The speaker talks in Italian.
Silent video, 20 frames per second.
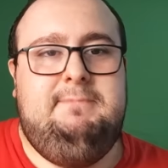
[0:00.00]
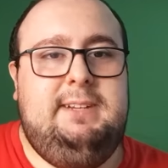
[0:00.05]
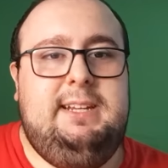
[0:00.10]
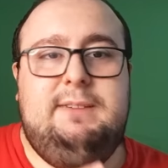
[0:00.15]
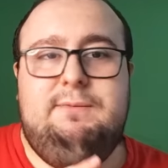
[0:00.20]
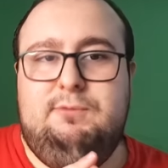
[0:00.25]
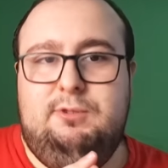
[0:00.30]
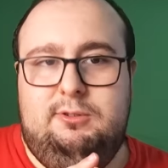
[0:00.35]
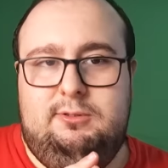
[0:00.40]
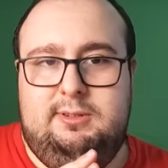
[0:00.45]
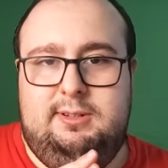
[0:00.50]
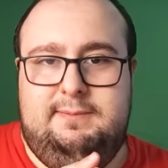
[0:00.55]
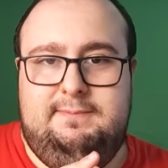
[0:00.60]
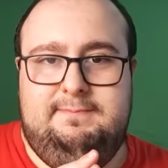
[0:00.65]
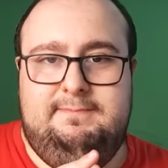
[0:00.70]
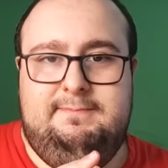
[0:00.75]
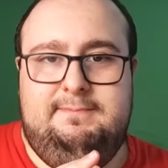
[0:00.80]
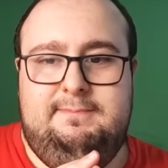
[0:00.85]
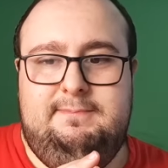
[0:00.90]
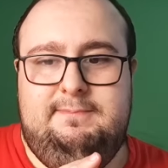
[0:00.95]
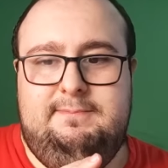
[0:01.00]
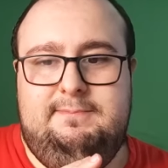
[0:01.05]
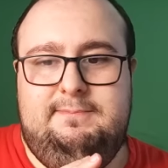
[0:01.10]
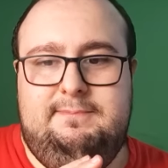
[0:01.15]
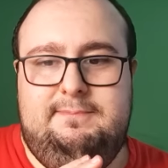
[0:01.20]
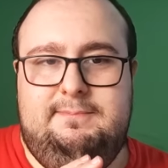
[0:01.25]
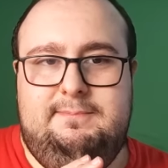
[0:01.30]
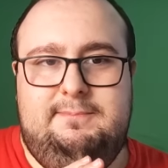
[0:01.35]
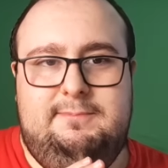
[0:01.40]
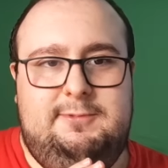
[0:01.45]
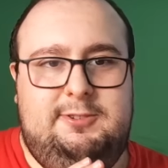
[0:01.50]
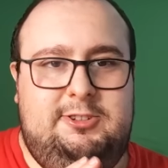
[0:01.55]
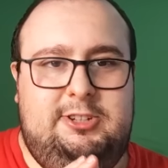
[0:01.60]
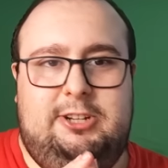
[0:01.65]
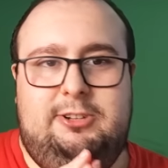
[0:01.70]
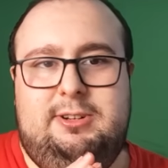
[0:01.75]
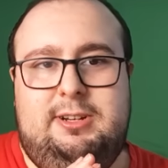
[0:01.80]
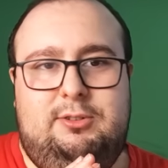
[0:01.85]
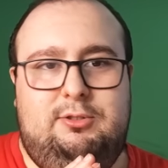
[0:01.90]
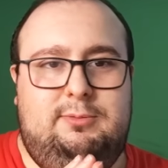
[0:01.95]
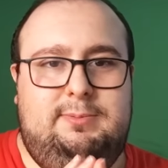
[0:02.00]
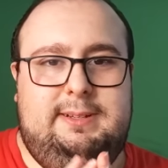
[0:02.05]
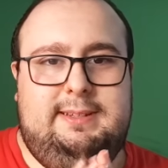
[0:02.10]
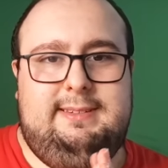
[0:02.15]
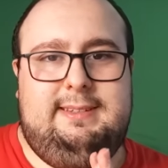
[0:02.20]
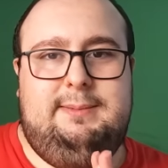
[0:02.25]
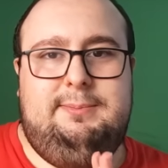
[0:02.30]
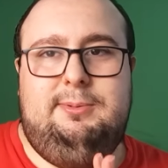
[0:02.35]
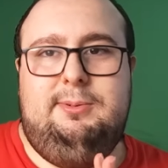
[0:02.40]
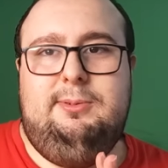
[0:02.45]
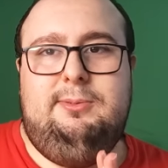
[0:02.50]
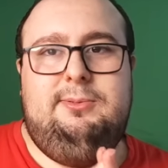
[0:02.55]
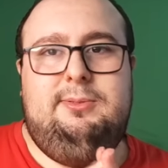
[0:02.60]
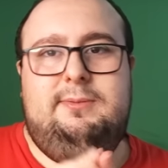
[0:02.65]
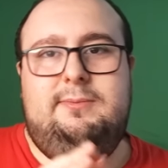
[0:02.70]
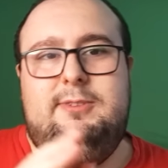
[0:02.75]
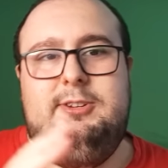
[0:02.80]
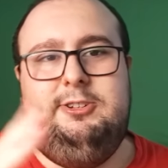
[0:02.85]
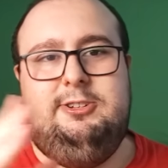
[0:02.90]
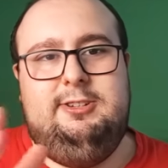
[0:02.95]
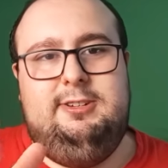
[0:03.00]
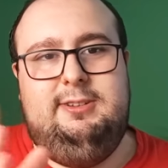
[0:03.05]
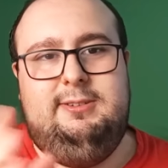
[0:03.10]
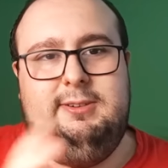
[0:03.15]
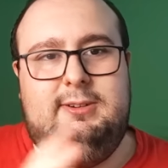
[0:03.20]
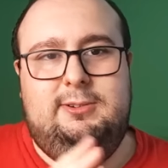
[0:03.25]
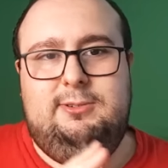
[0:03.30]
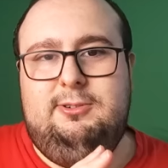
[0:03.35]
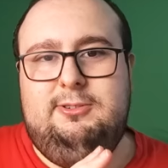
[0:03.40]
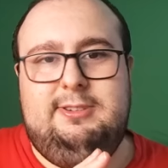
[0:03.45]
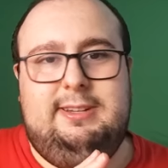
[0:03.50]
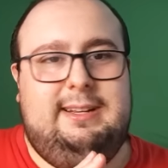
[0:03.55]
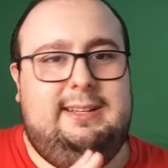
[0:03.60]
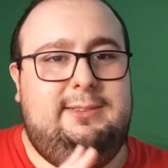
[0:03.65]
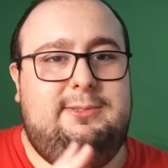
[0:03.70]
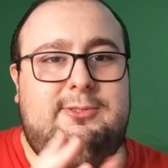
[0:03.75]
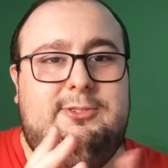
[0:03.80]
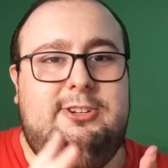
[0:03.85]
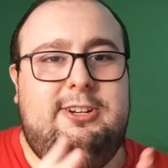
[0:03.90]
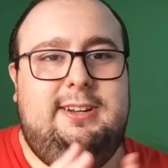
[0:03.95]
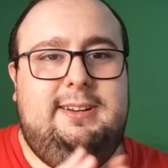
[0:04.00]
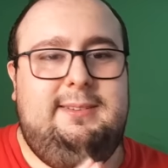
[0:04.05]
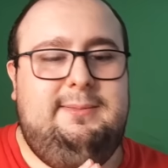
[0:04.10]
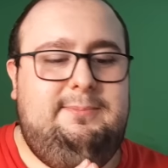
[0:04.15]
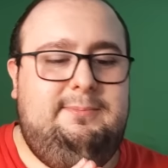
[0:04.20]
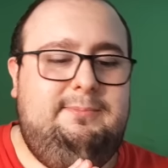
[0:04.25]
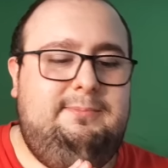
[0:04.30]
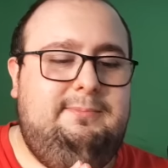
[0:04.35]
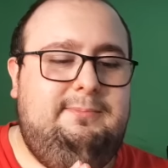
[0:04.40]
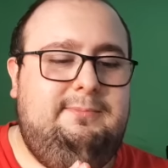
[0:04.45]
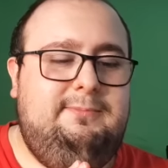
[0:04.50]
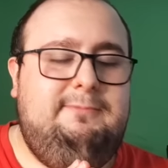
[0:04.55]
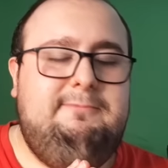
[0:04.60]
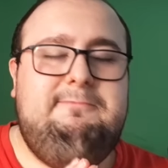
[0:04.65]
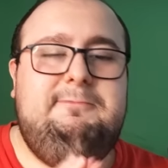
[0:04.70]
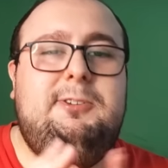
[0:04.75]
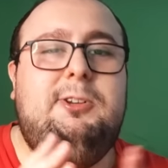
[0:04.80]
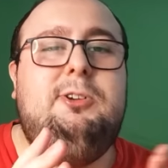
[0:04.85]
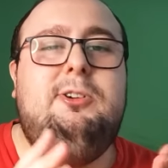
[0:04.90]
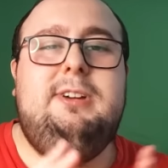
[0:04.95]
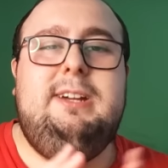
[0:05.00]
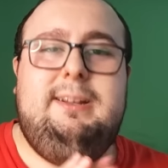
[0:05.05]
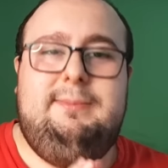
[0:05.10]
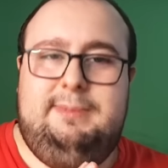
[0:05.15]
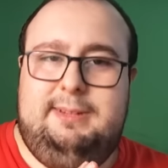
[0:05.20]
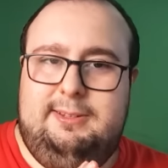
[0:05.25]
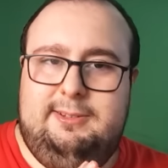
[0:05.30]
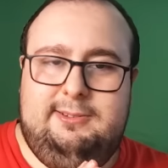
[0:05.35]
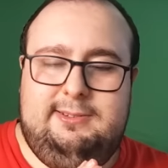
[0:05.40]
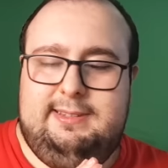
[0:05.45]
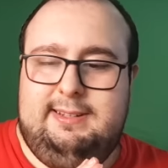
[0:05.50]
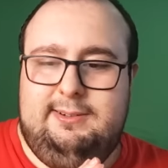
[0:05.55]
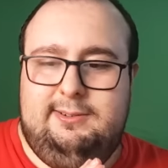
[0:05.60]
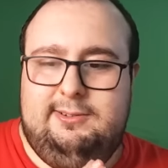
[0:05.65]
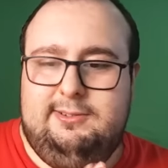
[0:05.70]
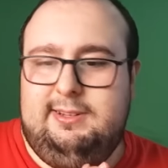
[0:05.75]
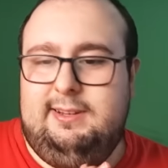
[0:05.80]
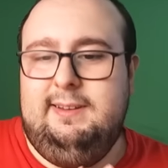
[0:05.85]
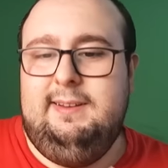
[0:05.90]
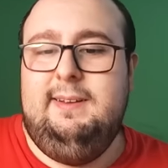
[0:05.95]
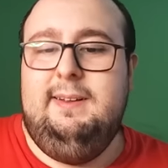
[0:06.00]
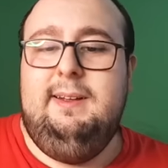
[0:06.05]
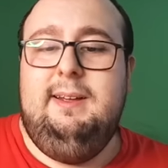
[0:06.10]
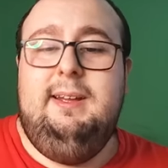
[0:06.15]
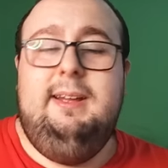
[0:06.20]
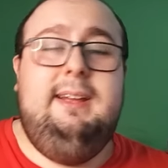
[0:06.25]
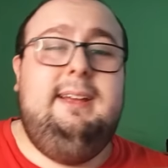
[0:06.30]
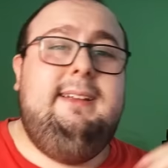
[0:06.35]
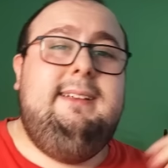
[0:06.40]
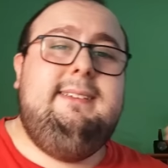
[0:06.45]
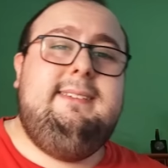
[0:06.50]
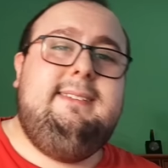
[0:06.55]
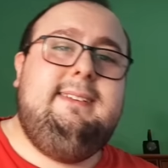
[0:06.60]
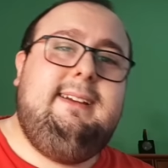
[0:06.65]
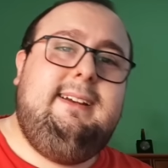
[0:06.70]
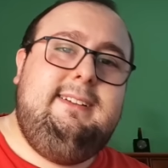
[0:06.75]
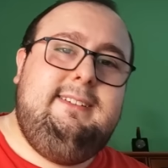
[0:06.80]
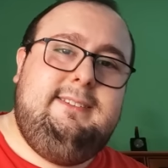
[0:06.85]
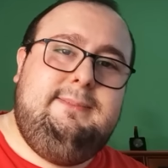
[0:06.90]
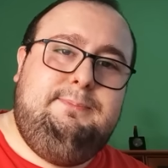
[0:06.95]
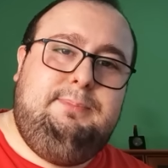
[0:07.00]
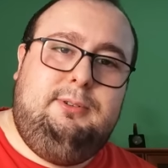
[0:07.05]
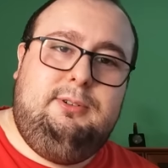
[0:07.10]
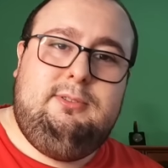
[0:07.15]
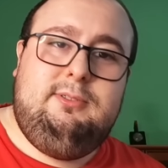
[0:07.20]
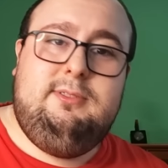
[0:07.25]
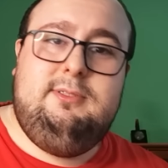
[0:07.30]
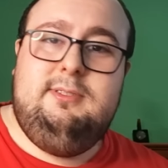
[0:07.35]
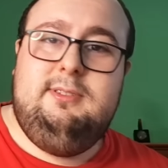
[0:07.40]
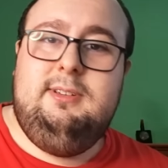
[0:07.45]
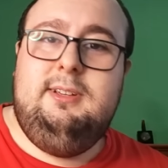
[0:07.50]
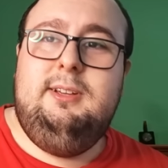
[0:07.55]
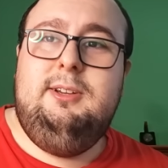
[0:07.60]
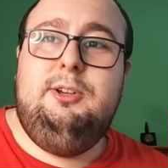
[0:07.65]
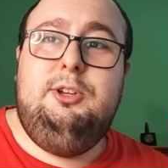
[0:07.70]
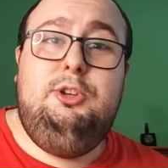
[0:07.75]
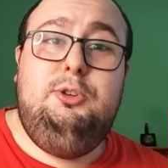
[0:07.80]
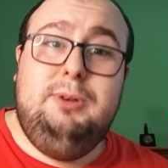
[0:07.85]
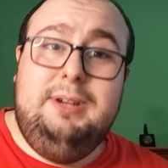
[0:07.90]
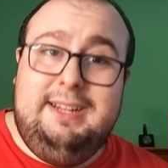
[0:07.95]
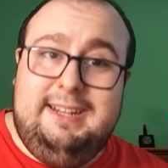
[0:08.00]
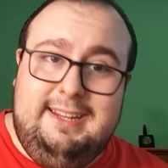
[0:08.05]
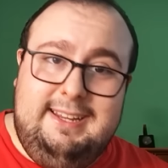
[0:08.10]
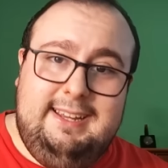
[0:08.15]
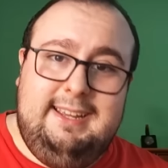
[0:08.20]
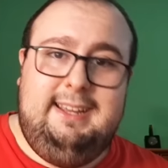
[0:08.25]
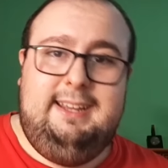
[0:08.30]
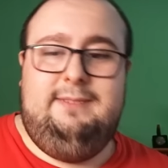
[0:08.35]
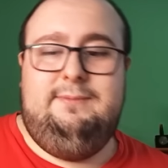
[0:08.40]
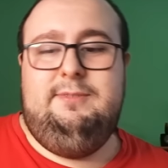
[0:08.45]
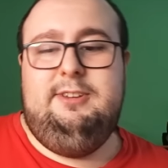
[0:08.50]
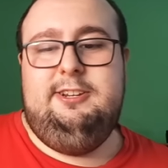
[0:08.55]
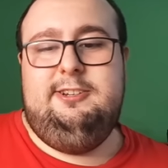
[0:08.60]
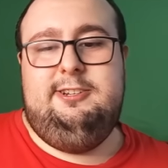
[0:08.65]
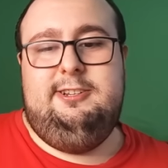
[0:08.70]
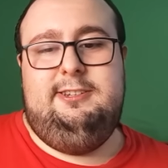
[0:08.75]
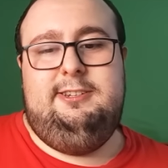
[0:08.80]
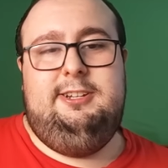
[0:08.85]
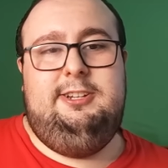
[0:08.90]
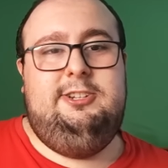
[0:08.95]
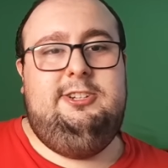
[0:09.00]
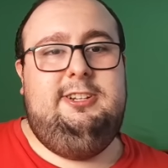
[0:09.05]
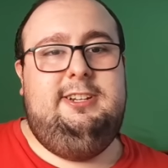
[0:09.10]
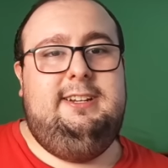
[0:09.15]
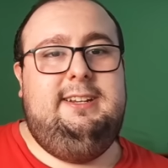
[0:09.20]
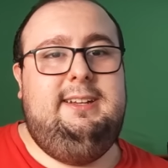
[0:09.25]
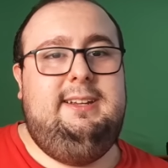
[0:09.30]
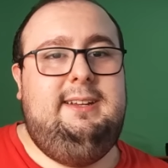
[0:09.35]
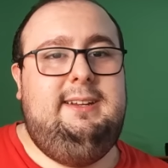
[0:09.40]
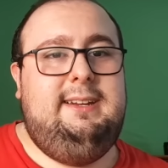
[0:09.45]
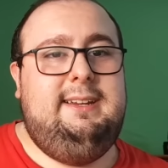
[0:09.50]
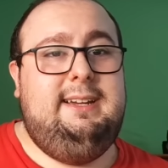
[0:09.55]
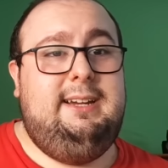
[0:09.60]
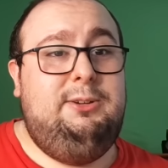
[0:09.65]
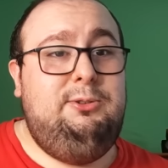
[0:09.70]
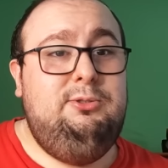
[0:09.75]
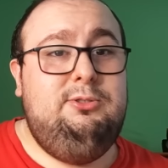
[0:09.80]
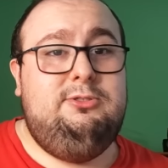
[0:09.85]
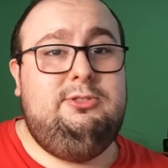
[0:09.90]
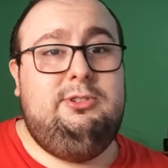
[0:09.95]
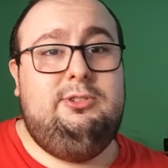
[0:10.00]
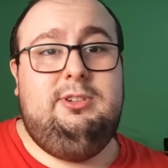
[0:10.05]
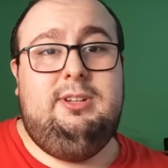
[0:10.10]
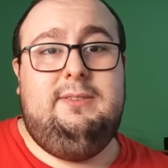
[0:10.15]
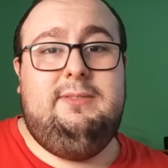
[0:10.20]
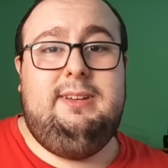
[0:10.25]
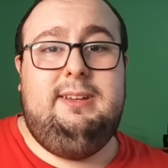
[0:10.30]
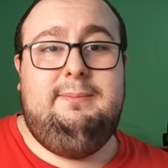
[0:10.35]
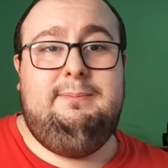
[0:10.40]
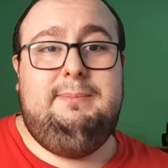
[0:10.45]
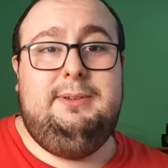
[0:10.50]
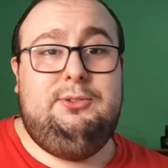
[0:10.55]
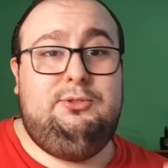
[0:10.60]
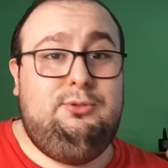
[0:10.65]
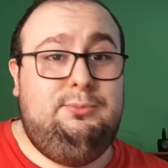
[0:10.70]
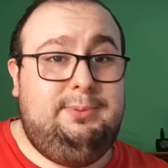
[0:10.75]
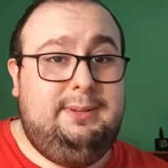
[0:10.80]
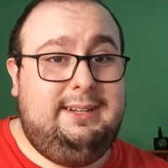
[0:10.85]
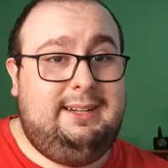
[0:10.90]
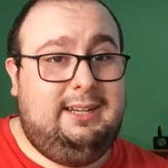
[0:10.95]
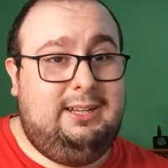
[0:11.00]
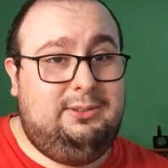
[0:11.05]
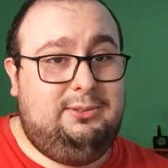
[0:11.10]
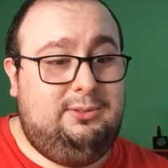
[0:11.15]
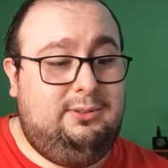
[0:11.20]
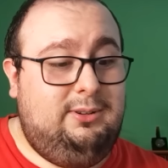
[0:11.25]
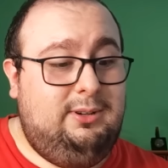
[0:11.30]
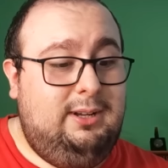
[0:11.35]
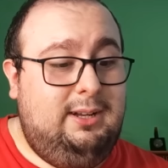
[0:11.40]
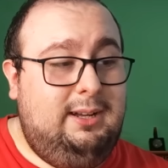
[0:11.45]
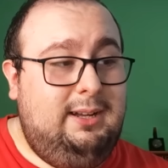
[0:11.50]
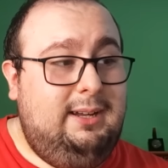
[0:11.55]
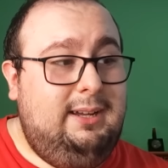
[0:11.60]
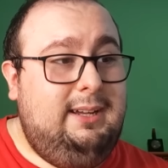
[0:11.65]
Che vuol dire? ci hanno dato passaporto invece di qualcos'altro, cioè mm, non ho capito sta cosa. Sky Sport UK invece dice che Caiust non avrebbe superato